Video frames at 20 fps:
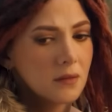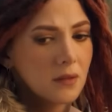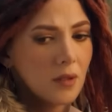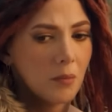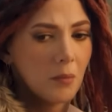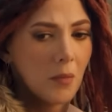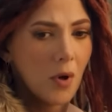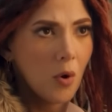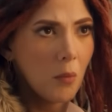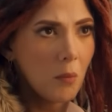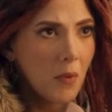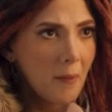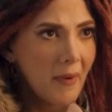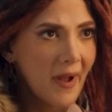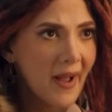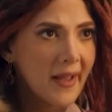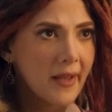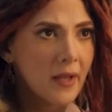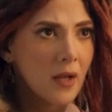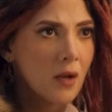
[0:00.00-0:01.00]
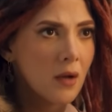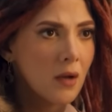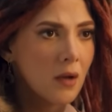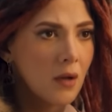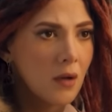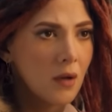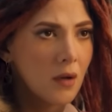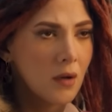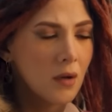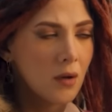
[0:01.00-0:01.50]
طب ما هما معايا
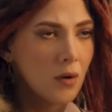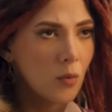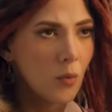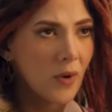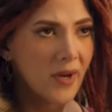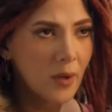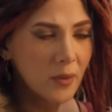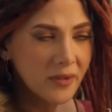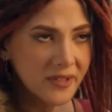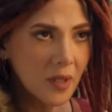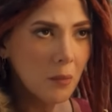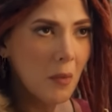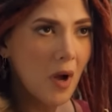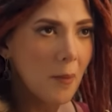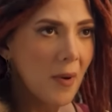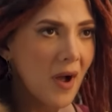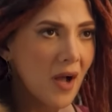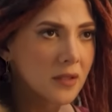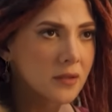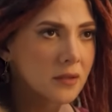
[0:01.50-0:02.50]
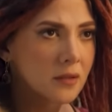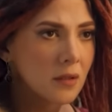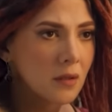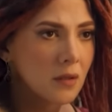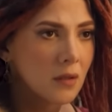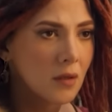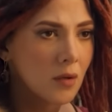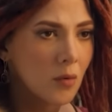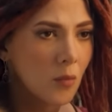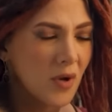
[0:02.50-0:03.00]
وانا وانت مع بعض
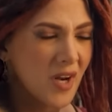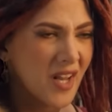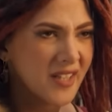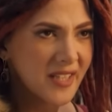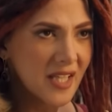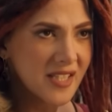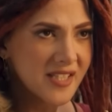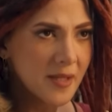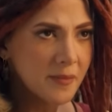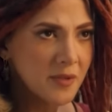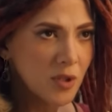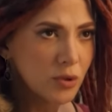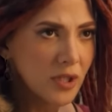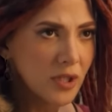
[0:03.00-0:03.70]
ولا انت هتسيبني